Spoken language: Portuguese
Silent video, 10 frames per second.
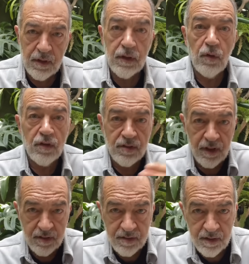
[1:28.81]
E nós
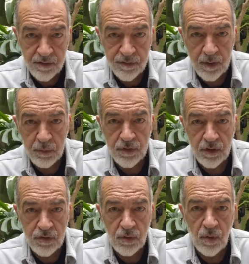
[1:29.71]
reescrevemos a
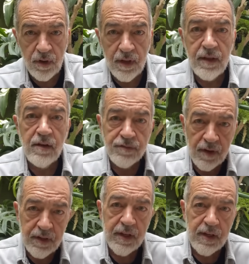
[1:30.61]
história e
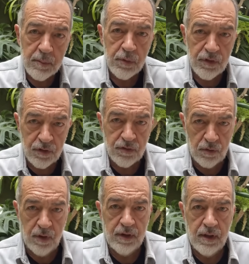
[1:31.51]
avaliamos a
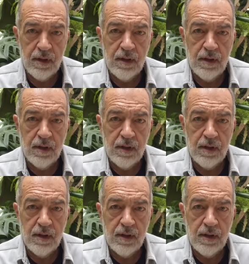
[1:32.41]
história.